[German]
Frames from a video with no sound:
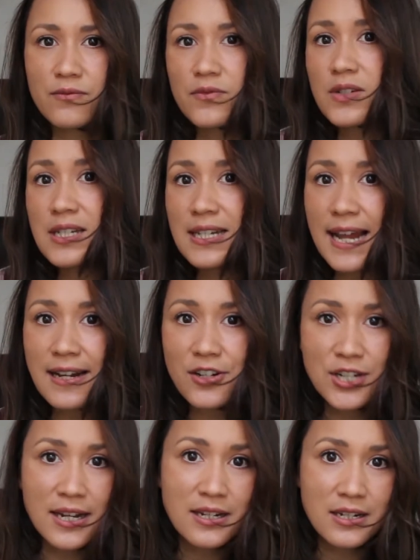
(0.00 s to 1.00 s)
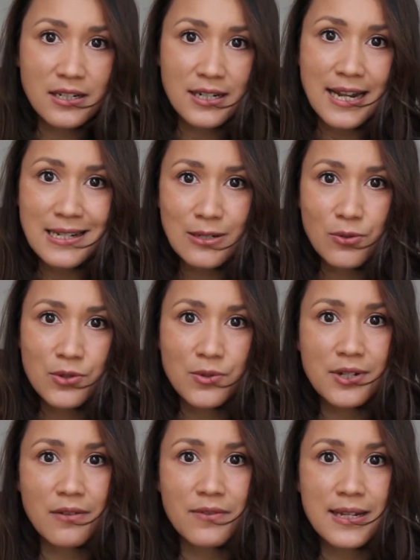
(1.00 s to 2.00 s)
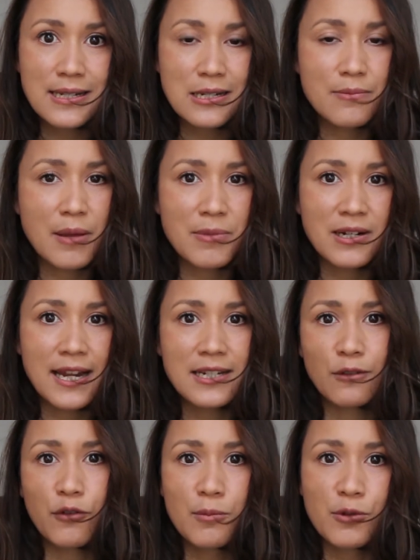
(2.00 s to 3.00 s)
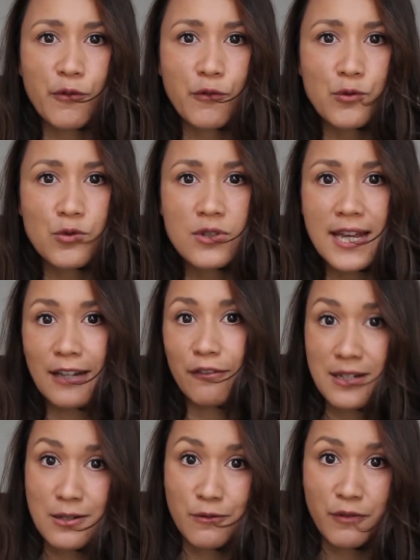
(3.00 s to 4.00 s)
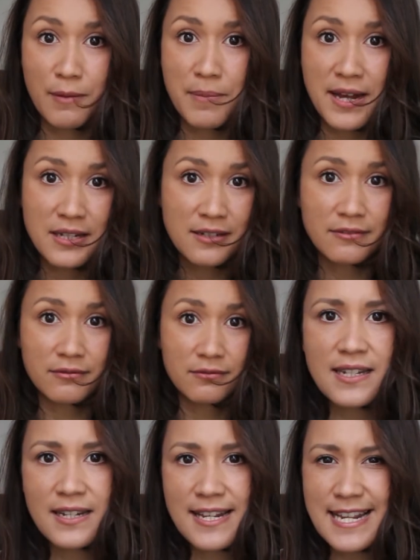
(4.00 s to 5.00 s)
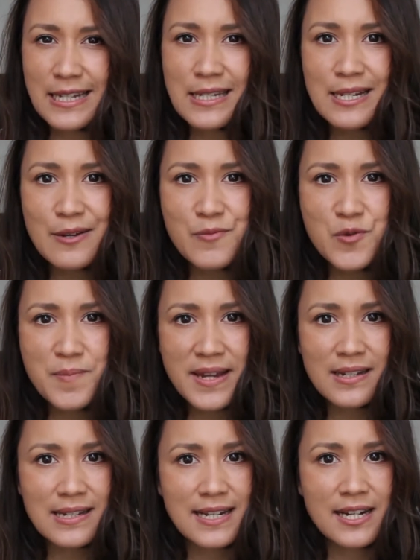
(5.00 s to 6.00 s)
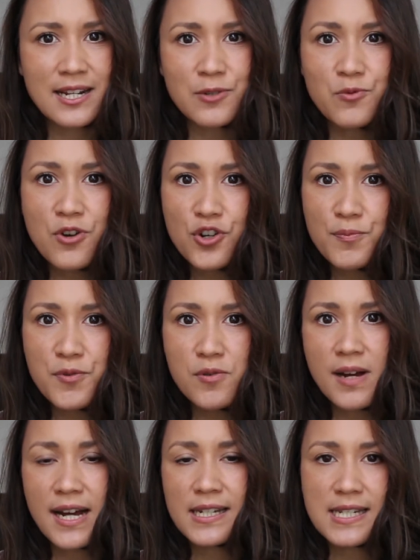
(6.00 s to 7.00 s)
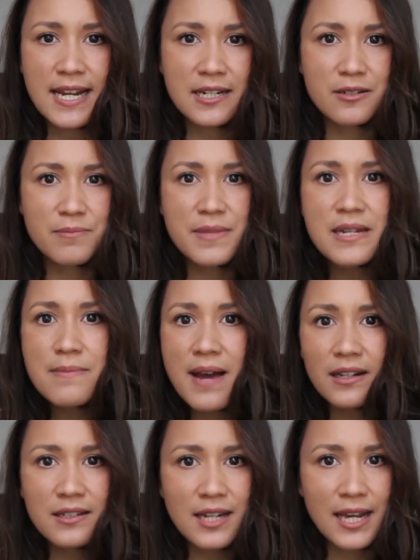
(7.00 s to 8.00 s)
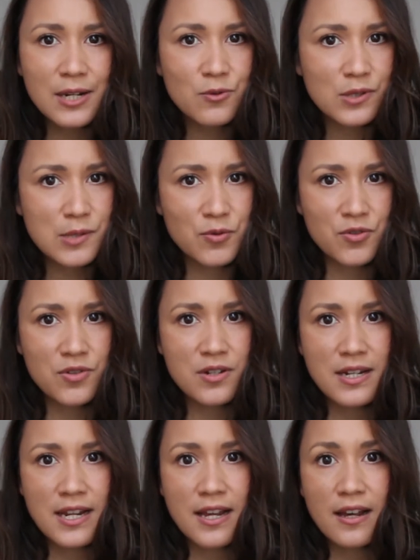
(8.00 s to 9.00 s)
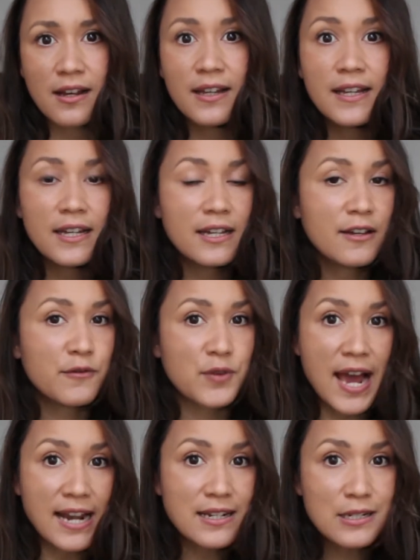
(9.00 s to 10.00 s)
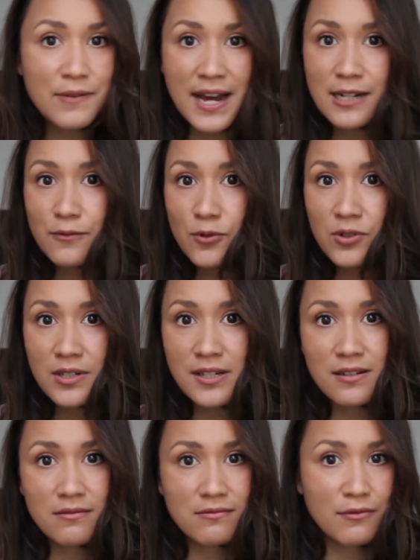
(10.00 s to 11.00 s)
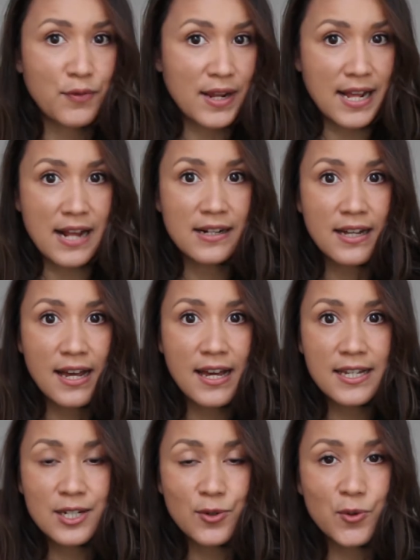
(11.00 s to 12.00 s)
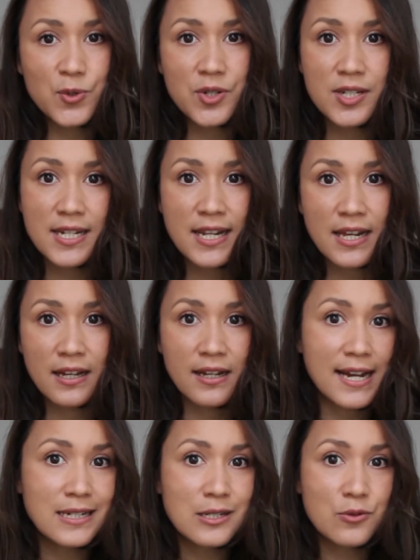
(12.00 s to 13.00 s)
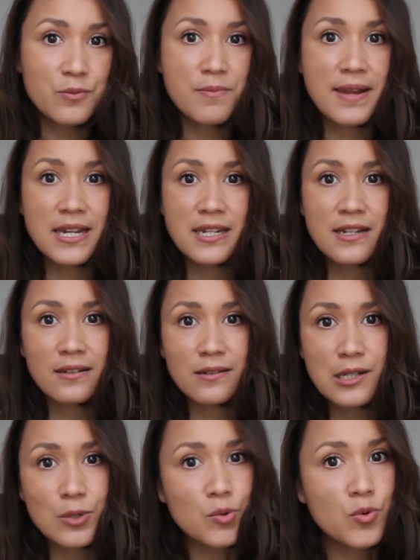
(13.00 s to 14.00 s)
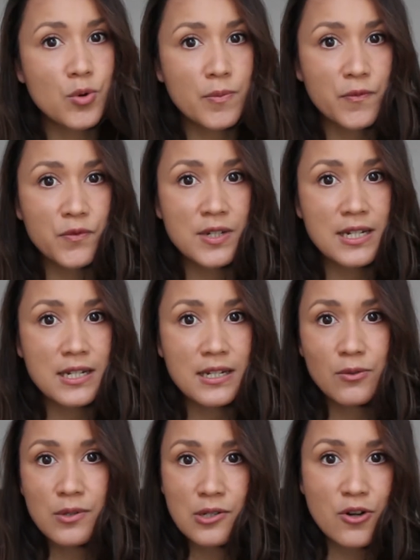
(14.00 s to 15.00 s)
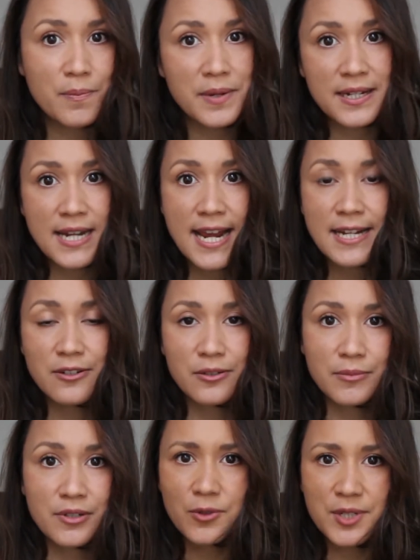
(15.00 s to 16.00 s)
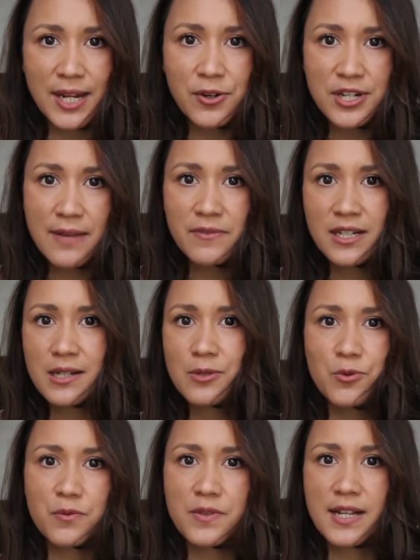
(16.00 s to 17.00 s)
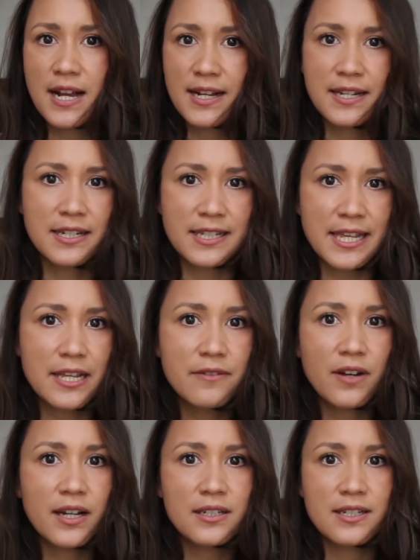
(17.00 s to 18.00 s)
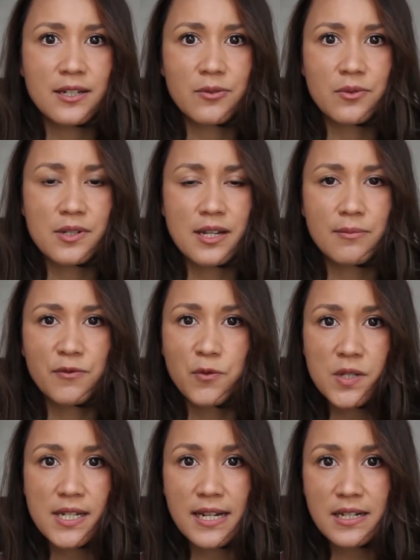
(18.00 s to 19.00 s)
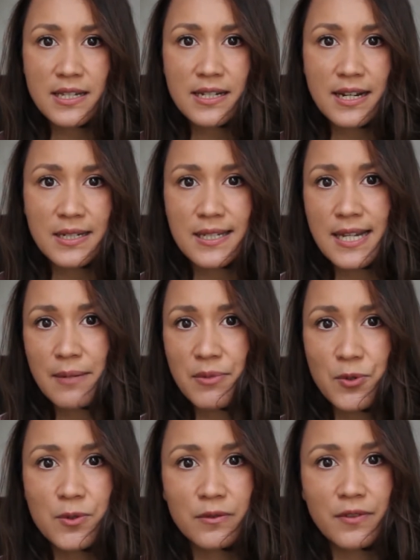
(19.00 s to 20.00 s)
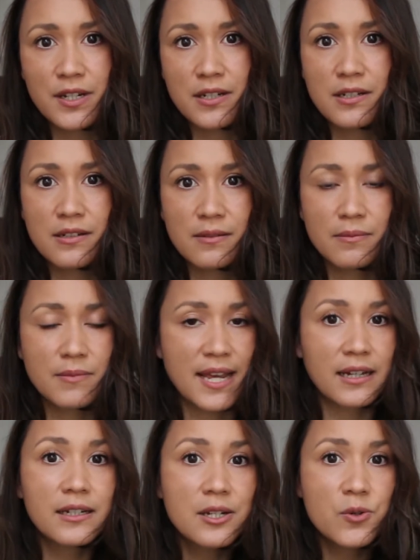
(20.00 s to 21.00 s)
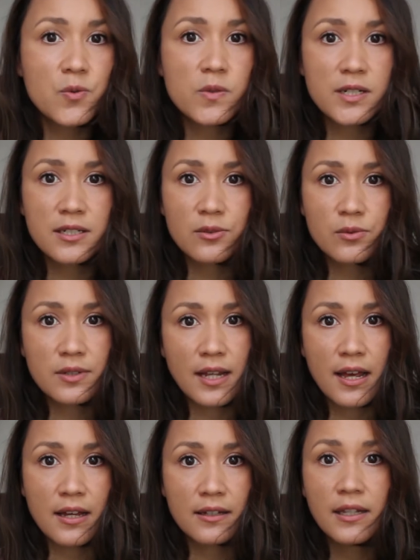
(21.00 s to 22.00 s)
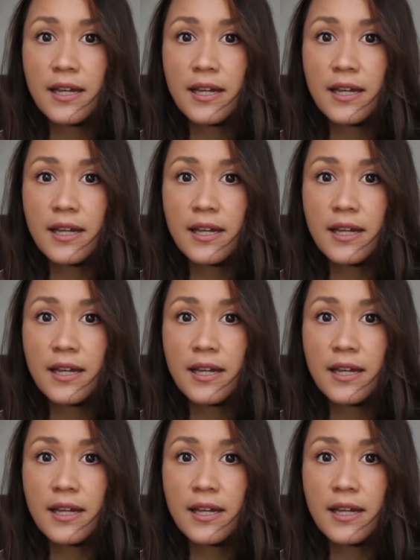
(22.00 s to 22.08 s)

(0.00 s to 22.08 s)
wir sind eigentlich ständig rastlos unterwegs, immer begleitet vom Gefühl, etwas zu verpassen. Denn der jetzige Moment ist leider nur noch spürbar als eine minimale Trennung zwischen der für alles verantwortlichen Vergangenheit und der allzu mächtigen Zukunft, die uns komplett einnimmt. Und dadurch haben wir dann so gut wie gar keine Gegenwart, denn unser Bewusstsein ist die ganze Zeit mit irgendwelchen Erinnerungen oder